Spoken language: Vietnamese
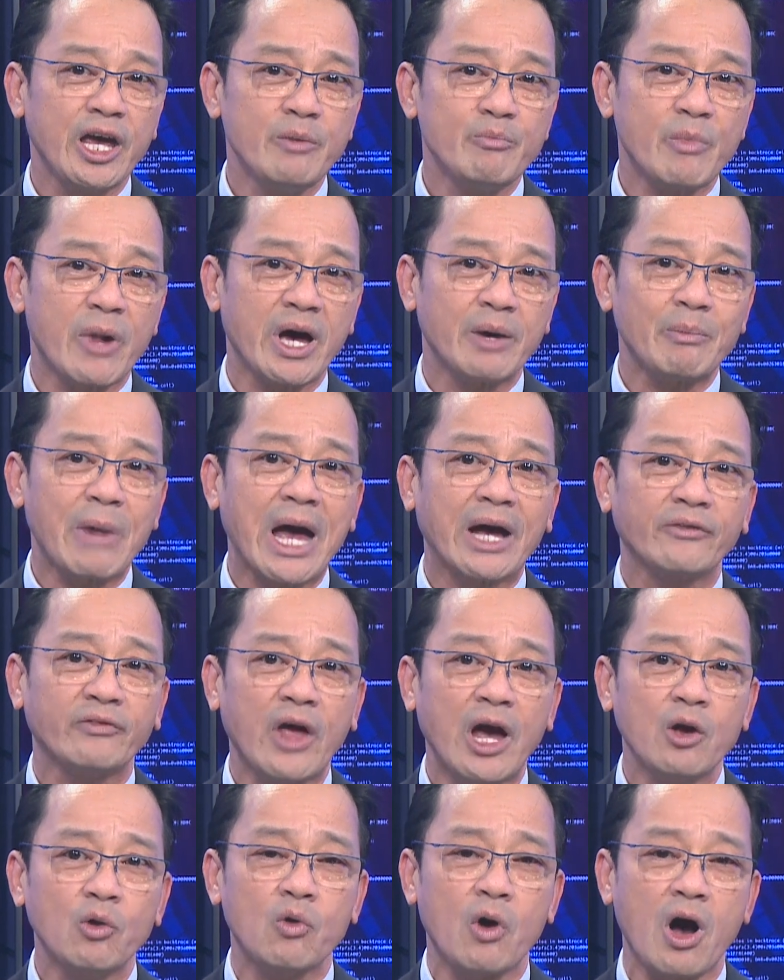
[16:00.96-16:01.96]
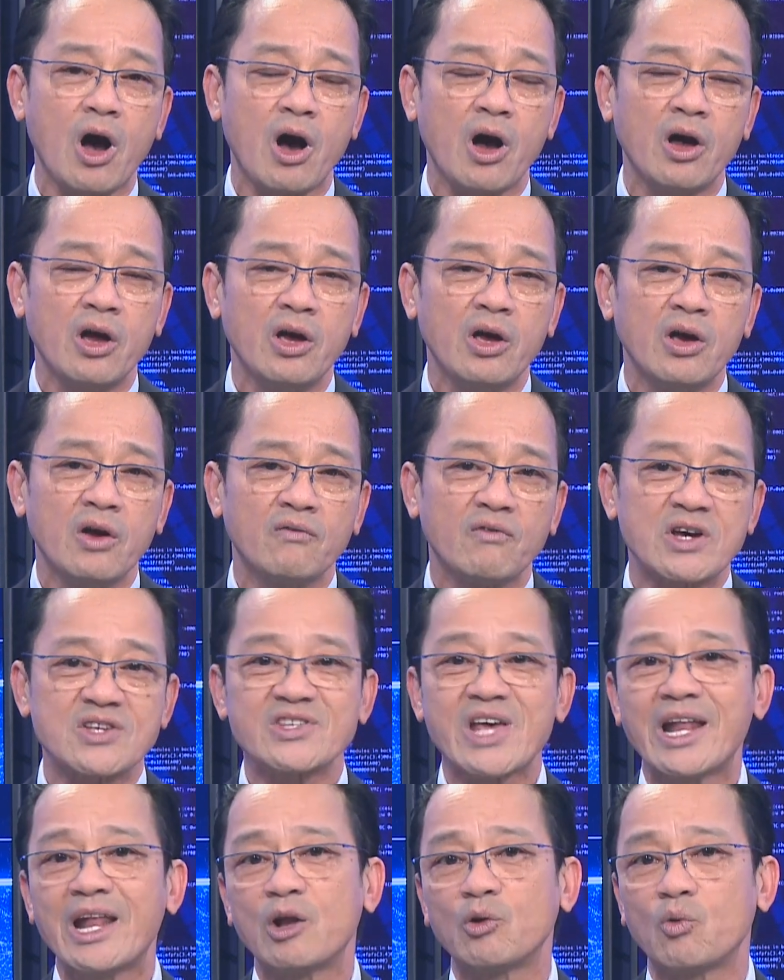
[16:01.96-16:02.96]
khi mà bản thân của họ và
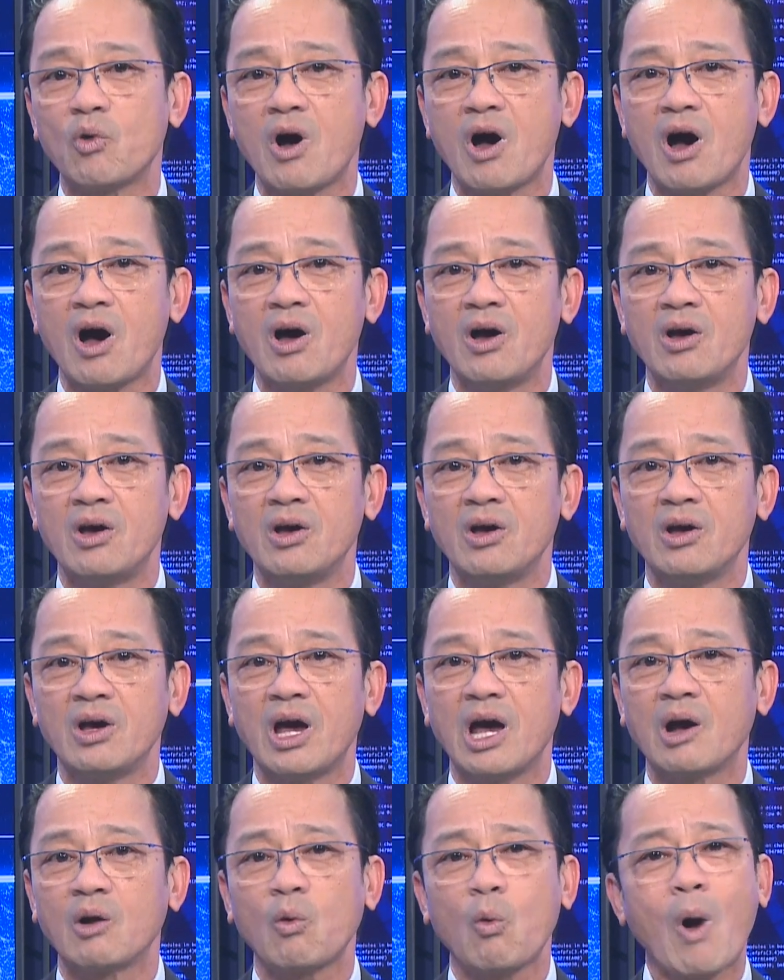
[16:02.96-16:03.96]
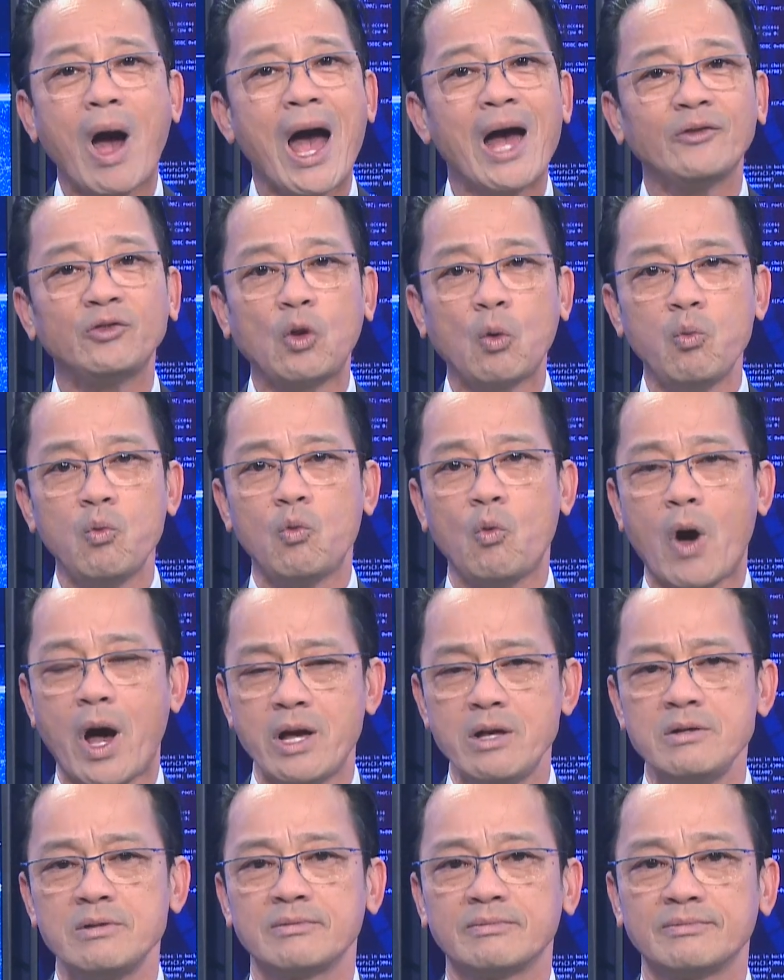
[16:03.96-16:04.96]
gia đình của họ à, quá túng
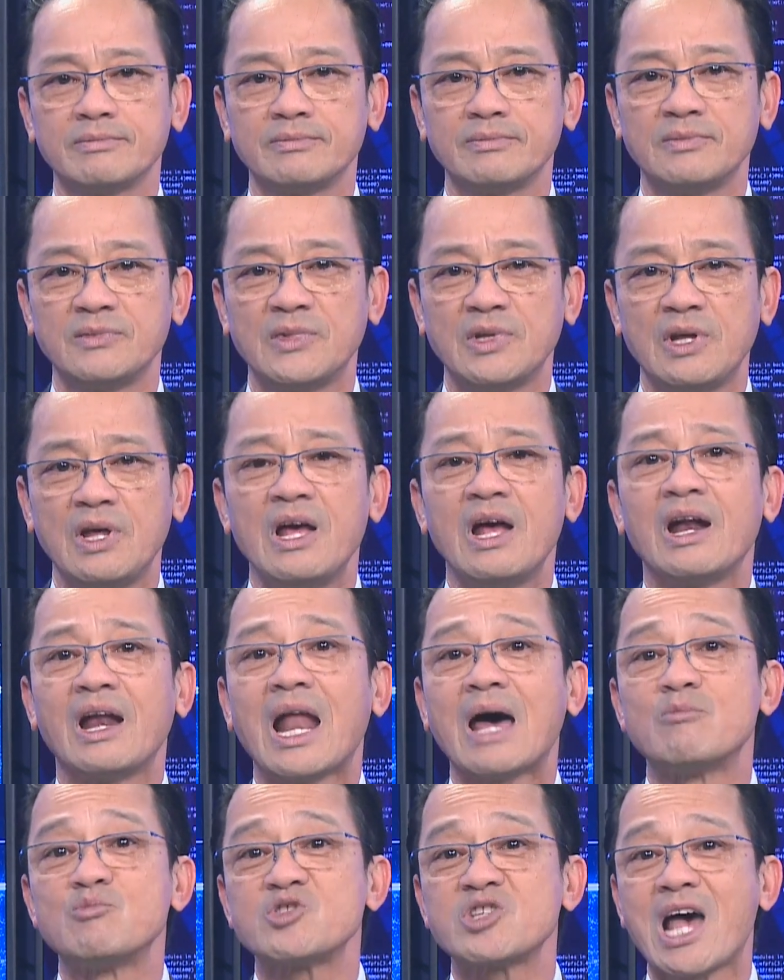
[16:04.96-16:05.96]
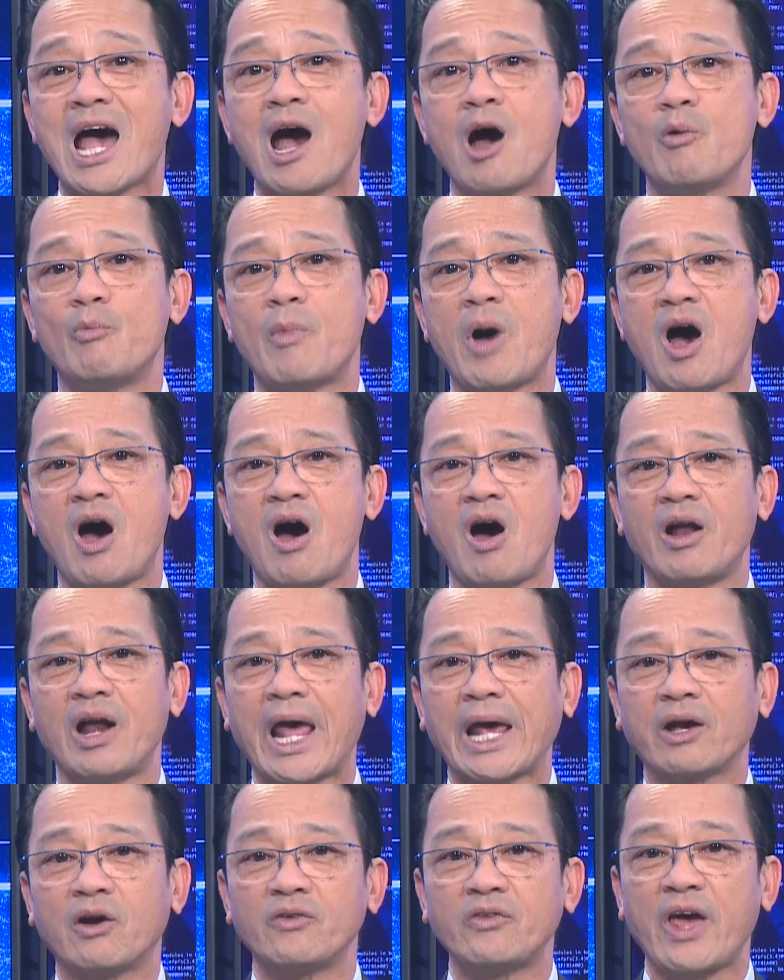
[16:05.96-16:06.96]
quẫn làm sao mà họ
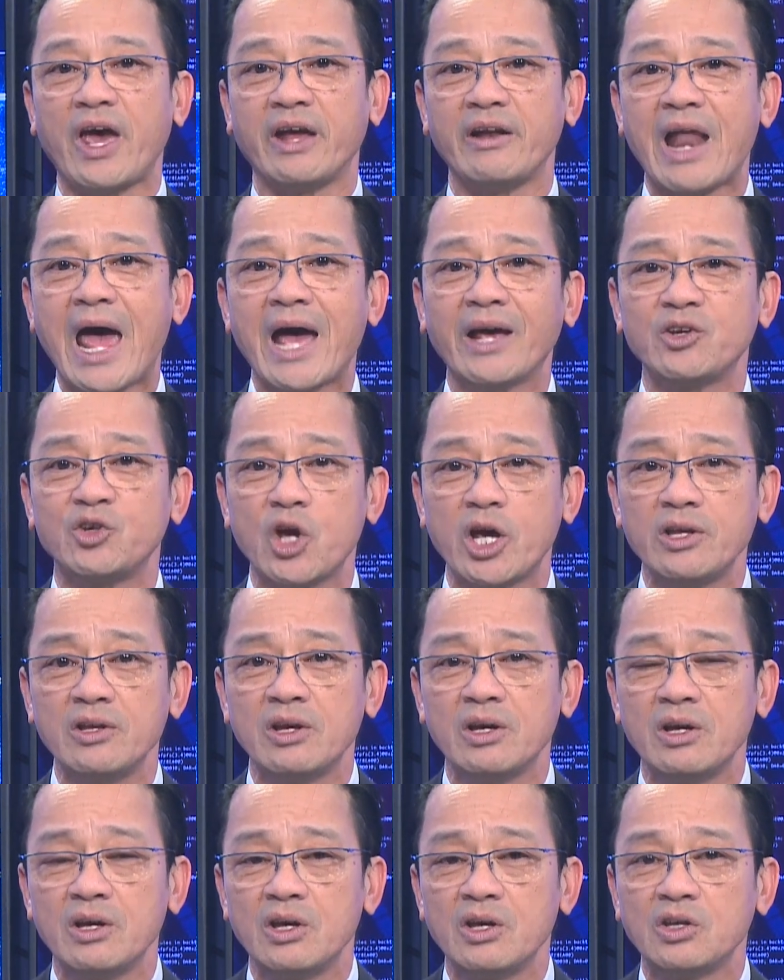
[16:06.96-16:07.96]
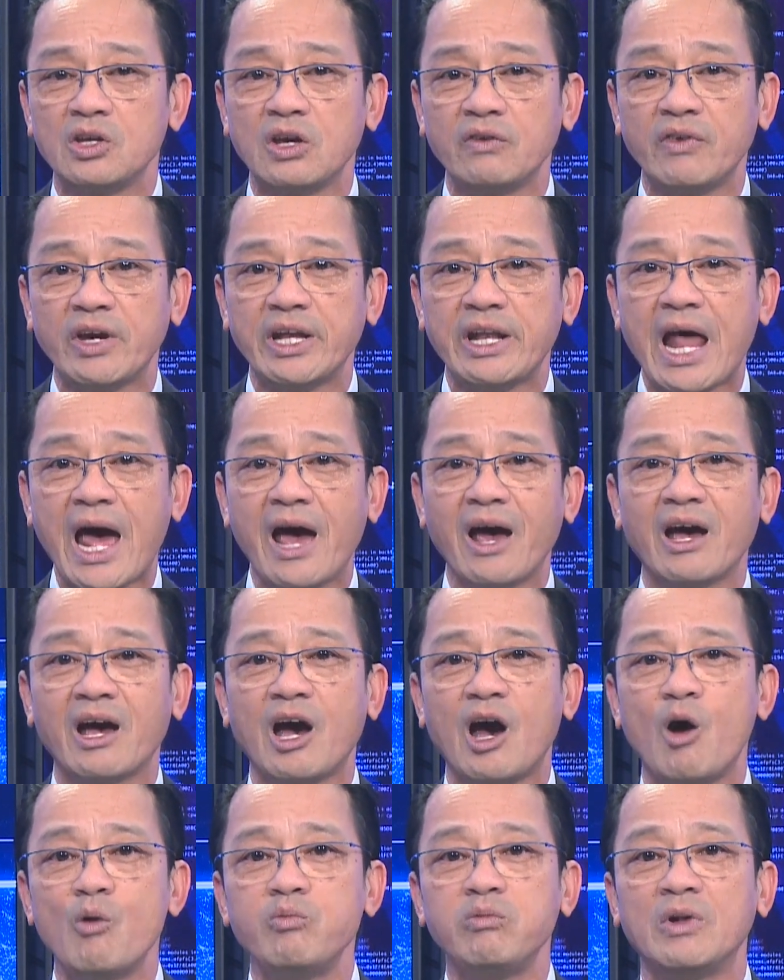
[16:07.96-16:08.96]
lại có thể đáng chết chỉ vì đã
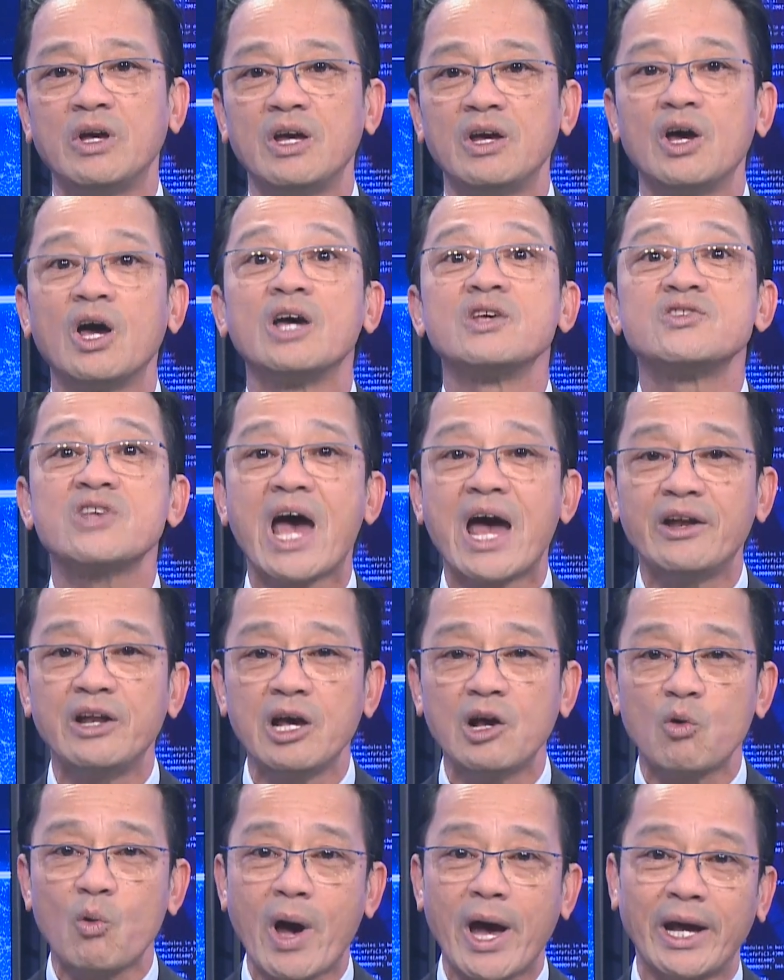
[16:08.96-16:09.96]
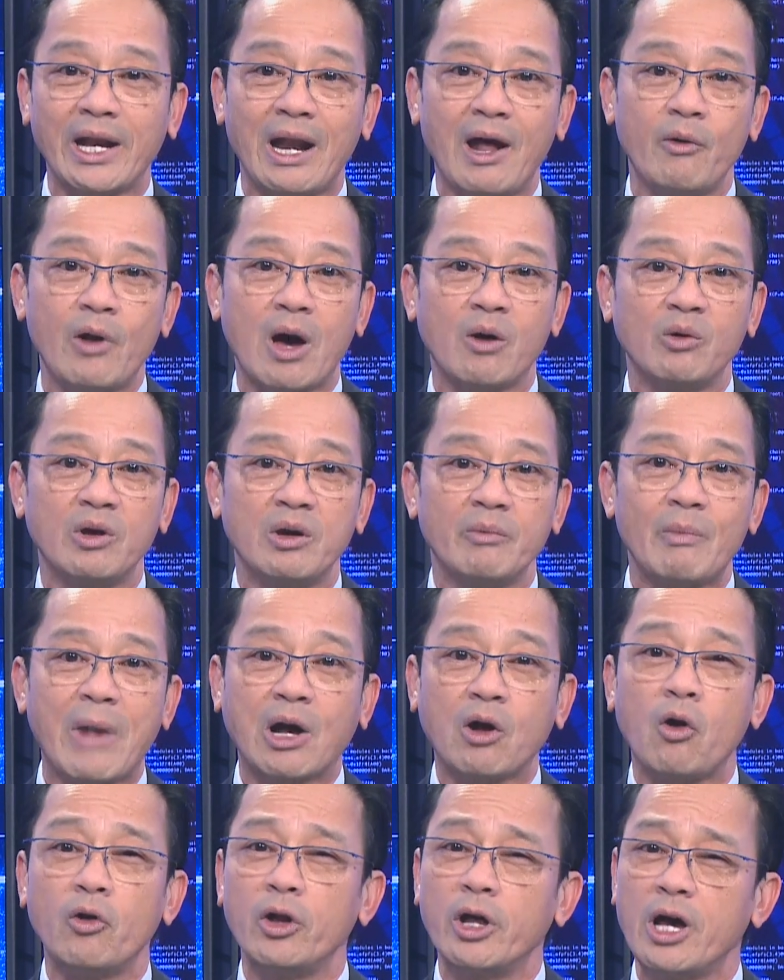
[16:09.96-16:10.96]
không ra nước ngoài lao động
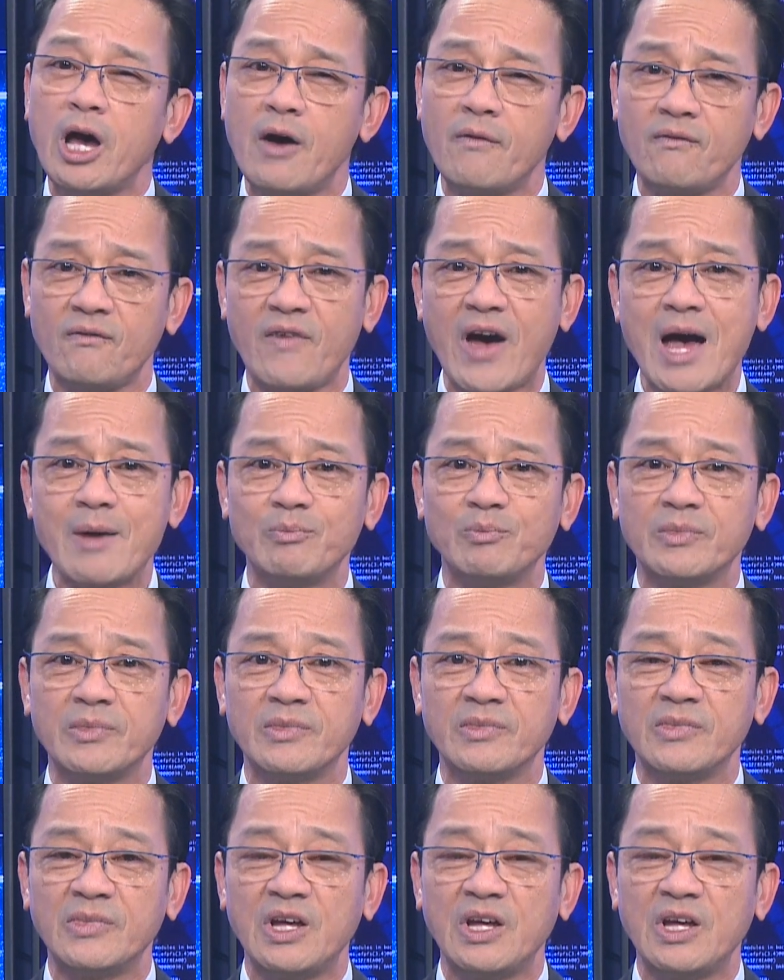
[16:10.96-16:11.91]
bằng con đường hợp pháp